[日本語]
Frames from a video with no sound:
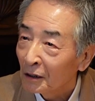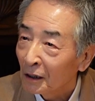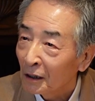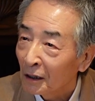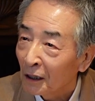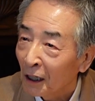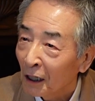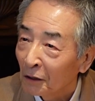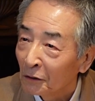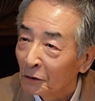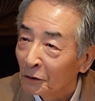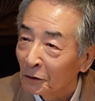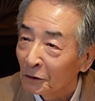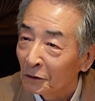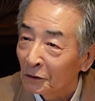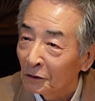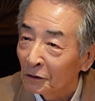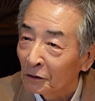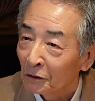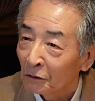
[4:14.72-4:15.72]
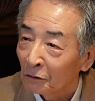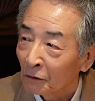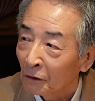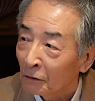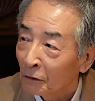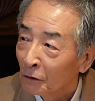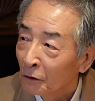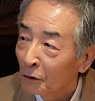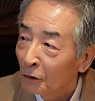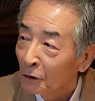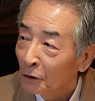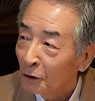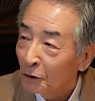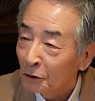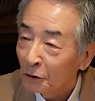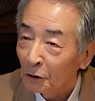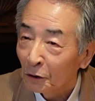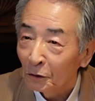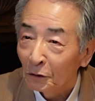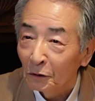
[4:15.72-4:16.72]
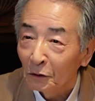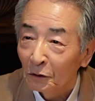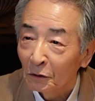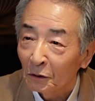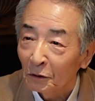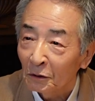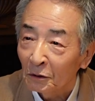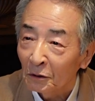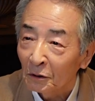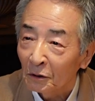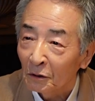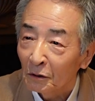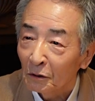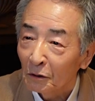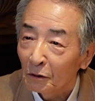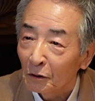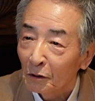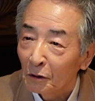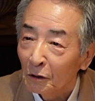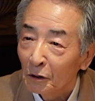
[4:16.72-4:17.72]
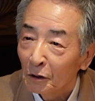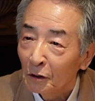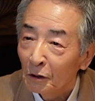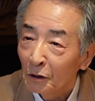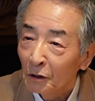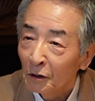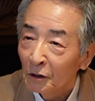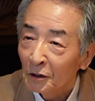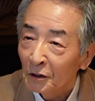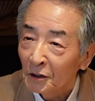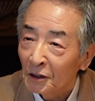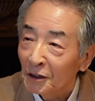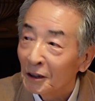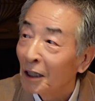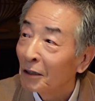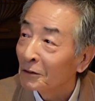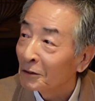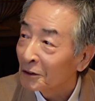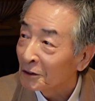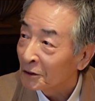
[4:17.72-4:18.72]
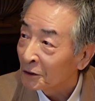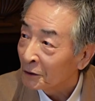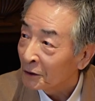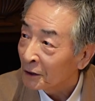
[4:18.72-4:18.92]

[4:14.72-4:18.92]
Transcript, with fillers: 迫力っていうのはちょっと違うんですよ